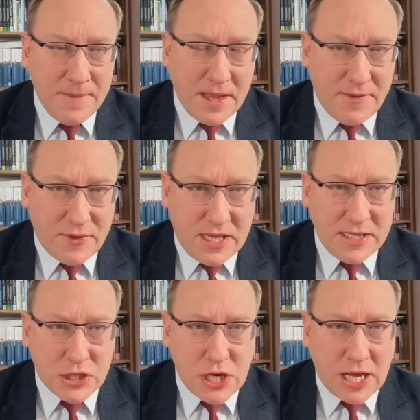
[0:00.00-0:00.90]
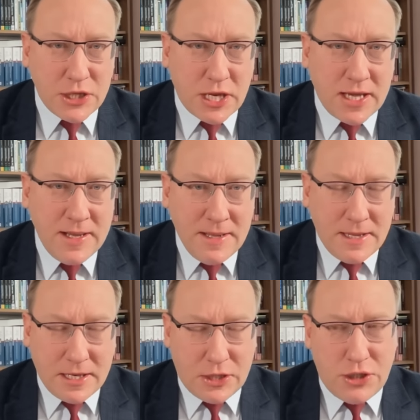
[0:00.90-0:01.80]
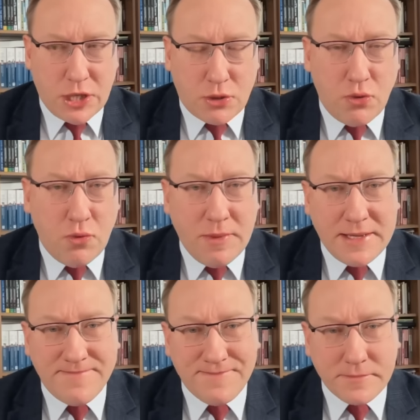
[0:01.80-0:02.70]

w Kinszasie, gdzie tłumy